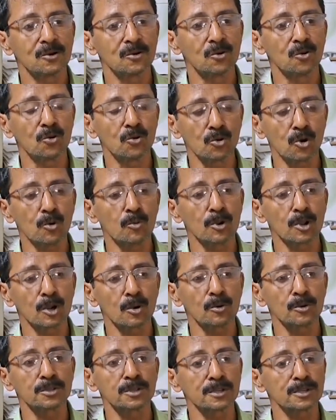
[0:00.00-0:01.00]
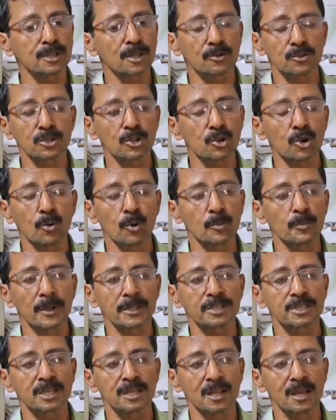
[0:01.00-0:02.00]
ও খবরাখবর চেষ্টা করছে খবর
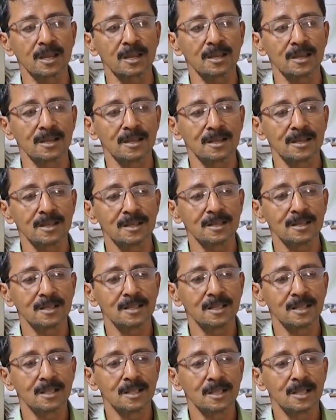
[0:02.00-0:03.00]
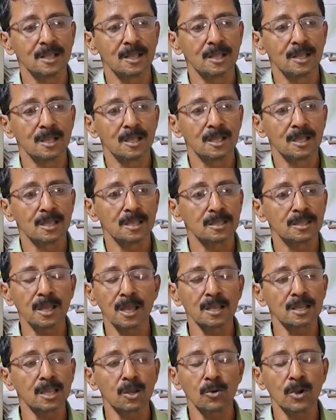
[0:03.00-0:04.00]
পাচ্ছে না প্রশাসনের থেকে কেউ না
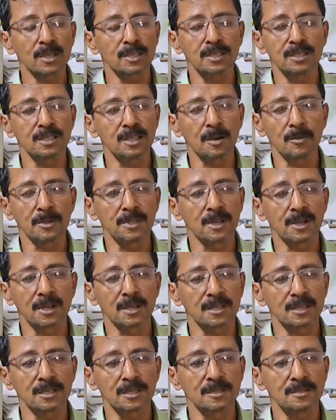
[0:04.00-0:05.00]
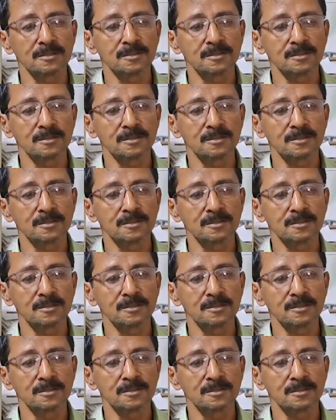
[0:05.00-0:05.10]
কেউ আসেনি আমাদের কাছে